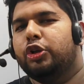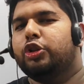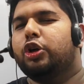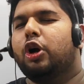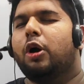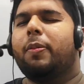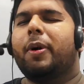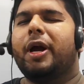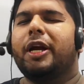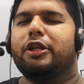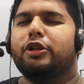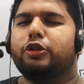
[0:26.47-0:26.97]

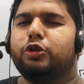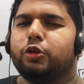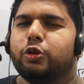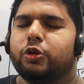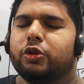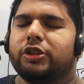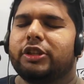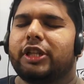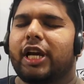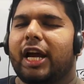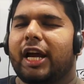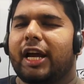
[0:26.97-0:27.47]
সবাই
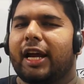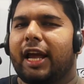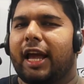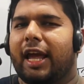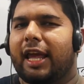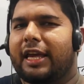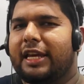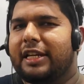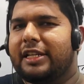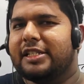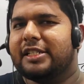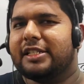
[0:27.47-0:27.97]
টুকটাক
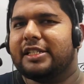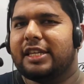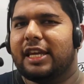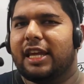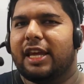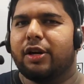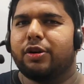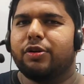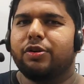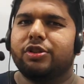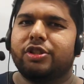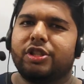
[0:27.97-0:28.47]
এইচএসসি
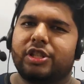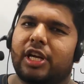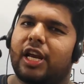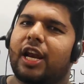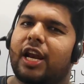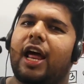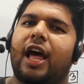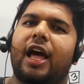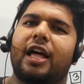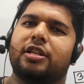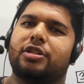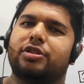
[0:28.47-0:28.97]
একুশ
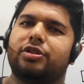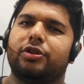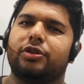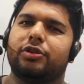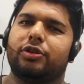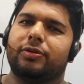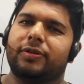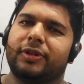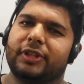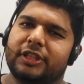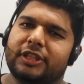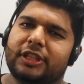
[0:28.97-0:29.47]
যারা আছো
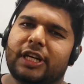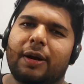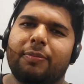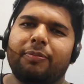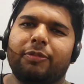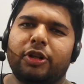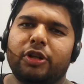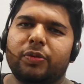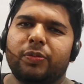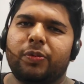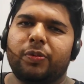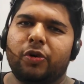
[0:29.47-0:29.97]
তোমাদের
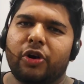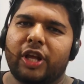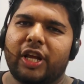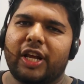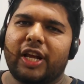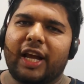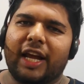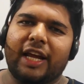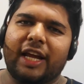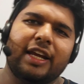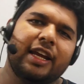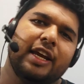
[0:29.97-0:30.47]
সামনে তো
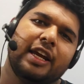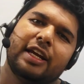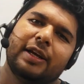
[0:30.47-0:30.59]
পরীক্ষাই